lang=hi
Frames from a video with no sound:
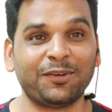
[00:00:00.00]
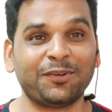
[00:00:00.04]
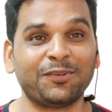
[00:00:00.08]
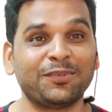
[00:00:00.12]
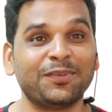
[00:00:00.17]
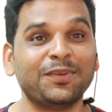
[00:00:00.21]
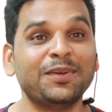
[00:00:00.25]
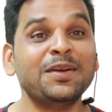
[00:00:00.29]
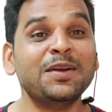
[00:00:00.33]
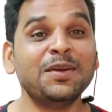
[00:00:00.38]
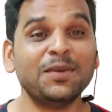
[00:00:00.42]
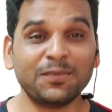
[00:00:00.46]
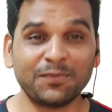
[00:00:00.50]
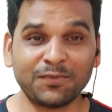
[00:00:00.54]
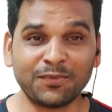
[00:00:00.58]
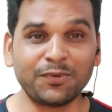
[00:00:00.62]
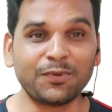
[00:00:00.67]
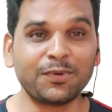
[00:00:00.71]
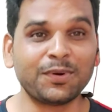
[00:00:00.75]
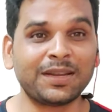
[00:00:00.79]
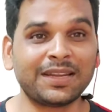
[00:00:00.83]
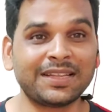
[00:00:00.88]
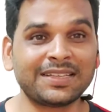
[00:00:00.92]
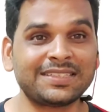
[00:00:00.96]
और वो
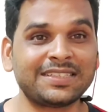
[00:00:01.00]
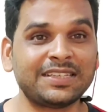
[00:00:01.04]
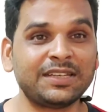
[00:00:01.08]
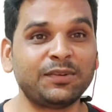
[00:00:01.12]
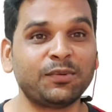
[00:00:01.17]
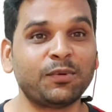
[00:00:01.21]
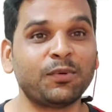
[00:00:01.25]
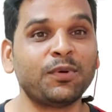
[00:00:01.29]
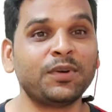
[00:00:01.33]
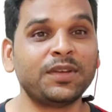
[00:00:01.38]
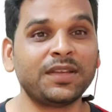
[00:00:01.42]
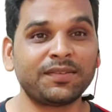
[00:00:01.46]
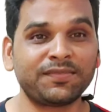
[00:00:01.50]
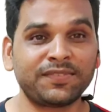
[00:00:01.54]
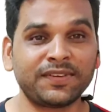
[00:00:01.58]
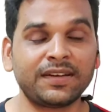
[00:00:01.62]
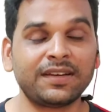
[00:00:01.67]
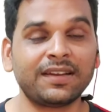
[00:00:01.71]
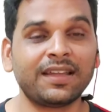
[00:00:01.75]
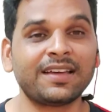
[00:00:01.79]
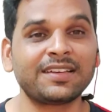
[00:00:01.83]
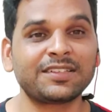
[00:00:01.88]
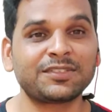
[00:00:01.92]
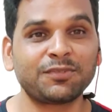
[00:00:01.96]
वो वाला सीन हो या फिर
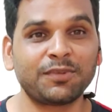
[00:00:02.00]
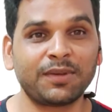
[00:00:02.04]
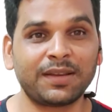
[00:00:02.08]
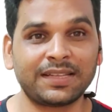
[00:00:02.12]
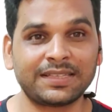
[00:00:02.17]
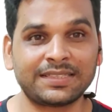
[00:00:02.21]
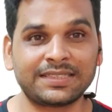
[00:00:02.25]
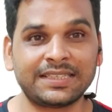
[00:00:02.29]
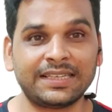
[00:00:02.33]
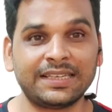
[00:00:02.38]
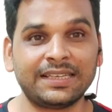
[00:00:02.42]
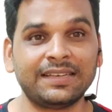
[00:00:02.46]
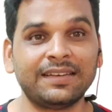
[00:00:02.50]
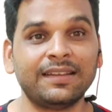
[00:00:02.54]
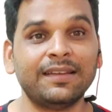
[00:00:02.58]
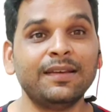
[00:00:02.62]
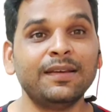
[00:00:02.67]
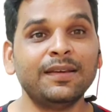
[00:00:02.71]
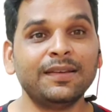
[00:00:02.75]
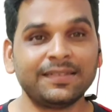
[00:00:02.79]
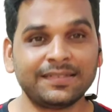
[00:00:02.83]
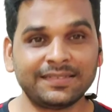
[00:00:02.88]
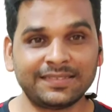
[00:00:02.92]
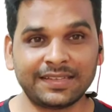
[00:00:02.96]
लास्ट वाला सीन
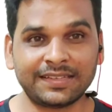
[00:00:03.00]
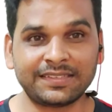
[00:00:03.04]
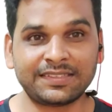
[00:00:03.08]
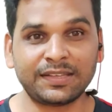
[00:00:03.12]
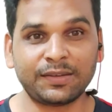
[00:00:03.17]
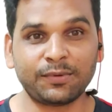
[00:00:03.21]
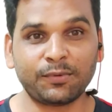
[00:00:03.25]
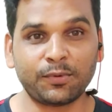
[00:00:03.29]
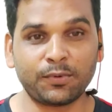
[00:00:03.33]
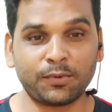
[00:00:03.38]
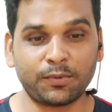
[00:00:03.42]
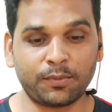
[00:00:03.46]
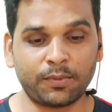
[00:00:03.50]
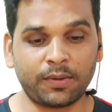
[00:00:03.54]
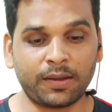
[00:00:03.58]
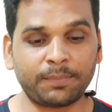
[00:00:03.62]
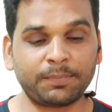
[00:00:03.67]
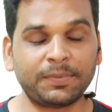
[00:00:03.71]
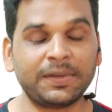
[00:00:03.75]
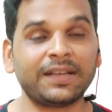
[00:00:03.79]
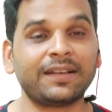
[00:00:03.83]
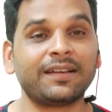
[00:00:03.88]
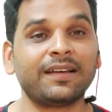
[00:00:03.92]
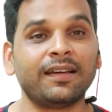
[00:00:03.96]
जैसे वो
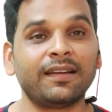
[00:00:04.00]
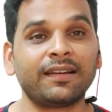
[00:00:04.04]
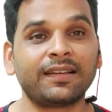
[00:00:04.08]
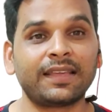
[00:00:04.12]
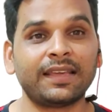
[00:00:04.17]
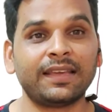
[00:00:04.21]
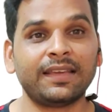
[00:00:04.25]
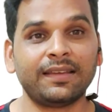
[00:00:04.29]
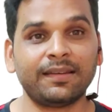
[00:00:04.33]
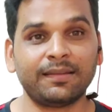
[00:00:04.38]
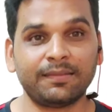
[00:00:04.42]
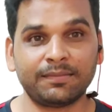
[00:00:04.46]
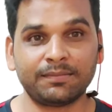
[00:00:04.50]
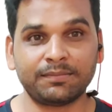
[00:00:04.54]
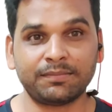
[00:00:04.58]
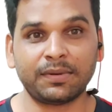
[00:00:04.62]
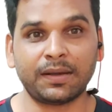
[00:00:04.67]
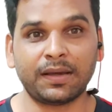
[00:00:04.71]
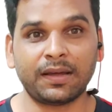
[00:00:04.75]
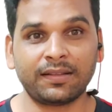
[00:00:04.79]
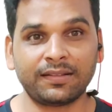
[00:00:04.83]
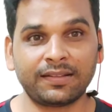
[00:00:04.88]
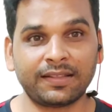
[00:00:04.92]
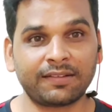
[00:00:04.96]
अपने घर के
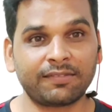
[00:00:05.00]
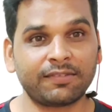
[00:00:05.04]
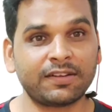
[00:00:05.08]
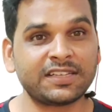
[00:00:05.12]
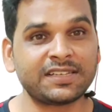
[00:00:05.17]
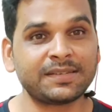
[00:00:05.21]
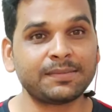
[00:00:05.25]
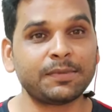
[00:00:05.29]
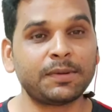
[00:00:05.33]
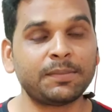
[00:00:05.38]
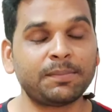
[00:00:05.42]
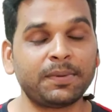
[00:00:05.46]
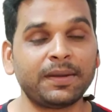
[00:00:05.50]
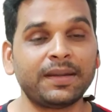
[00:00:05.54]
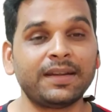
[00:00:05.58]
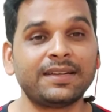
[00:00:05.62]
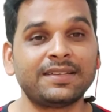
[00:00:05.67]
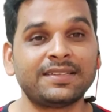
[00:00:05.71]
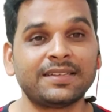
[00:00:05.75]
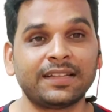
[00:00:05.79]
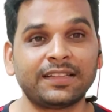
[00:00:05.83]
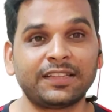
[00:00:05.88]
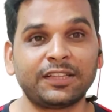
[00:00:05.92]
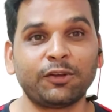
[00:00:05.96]
दरवाजे में
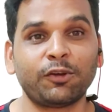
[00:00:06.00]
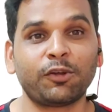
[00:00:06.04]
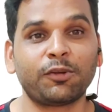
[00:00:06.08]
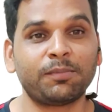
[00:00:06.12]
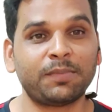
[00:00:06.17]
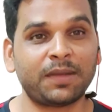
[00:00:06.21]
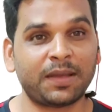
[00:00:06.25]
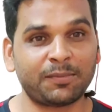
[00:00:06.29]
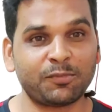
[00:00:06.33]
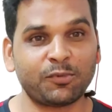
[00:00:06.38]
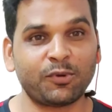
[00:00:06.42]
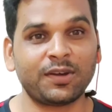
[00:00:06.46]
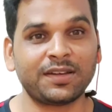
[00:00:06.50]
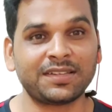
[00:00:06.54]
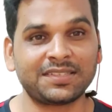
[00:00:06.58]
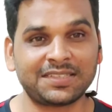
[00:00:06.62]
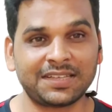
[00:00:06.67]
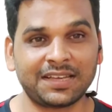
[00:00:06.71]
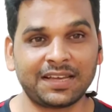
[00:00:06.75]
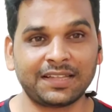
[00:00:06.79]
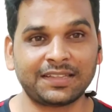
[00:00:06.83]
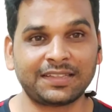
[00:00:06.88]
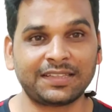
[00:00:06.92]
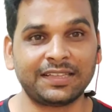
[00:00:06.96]
बैठ जाते हैं और मैम वहाँ
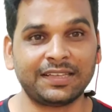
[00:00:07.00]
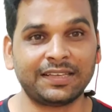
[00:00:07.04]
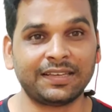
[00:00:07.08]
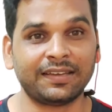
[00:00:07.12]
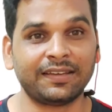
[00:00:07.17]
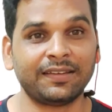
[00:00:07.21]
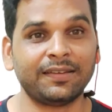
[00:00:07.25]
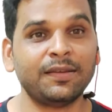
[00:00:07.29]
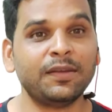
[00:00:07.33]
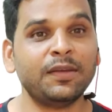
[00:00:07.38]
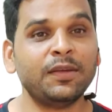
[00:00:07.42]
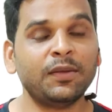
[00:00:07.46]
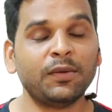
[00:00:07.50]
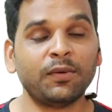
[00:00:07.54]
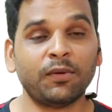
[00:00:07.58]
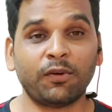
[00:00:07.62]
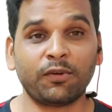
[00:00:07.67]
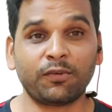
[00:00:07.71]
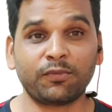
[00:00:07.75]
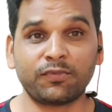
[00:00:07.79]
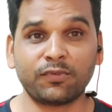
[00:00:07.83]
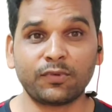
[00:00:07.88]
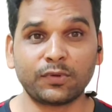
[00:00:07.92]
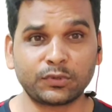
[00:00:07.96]
से आती है
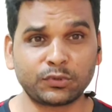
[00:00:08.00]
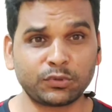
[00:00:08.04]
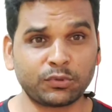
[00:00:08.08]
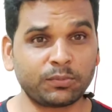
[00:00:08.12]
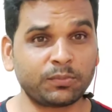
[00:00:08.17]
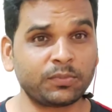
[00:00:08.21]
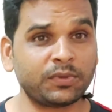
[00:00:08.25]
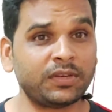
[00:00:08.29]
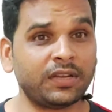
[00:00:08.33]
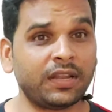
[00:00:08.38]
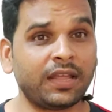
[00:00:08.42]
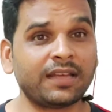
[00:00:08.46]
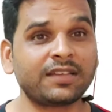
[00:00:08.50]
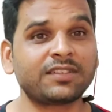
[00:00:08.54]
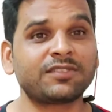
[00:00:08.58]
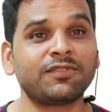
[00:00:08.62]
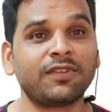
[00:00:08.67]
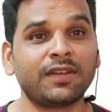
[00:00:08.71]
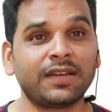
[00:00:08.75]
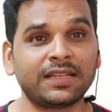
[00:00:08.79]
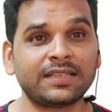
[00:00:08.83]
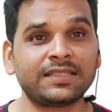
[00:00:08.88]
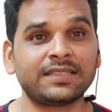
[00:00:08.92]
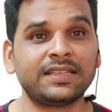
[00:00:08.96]
और वो जो लास्ट
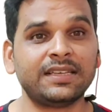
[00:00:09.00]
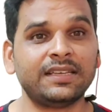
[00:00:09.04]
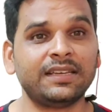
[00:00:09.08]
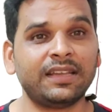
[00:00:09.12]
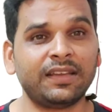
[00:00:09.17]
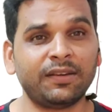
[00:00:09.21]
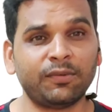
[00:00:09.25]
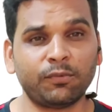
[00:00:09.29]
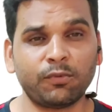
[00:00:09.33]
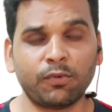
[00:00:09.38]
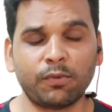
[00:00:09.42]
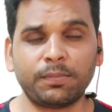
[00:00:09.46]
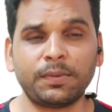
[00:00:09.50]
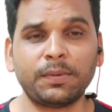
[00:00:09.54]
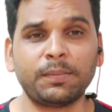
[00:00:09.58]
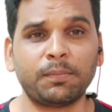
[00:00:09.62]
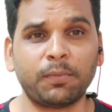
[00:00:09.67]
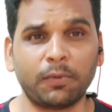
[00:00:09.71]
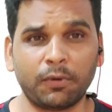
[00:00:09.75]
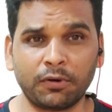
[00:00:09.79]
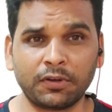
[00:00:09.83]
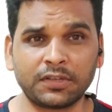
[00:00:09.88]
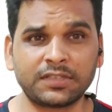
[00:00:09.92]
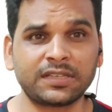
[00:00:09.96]
वाला सीन है वो भी
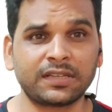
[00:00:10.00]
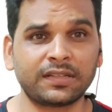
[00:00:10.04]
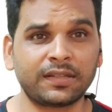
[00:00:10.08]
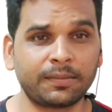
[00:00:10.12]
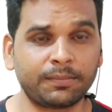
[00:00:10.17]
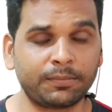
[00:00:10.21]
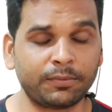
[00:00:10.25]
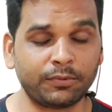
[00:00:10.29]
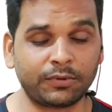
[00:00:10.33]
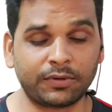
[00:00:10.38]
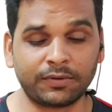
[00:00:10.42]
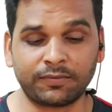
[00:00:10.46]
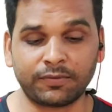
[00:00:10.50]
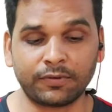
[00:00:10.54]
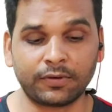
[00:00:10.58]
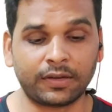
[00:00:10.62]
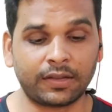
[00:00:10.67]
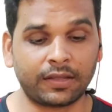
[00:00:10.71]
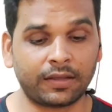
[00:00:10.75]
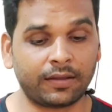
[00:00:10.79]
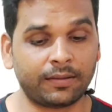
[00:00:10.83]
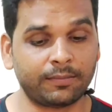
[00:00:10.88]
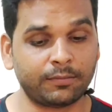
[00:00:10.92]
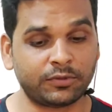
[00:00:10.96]
बहुत ज़्यादा ब्यूटीफुल
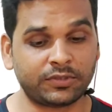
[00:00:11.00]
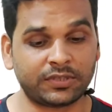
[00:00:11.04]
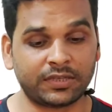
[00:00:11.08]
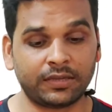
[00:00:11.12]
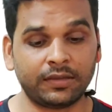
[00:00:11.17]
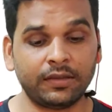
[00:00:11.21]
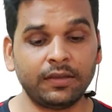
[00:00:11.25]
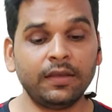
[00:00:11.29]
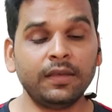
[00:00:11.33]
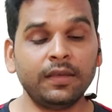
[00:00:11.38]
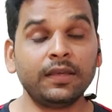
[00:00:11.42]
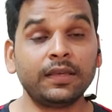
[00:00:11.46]
लगा मुझे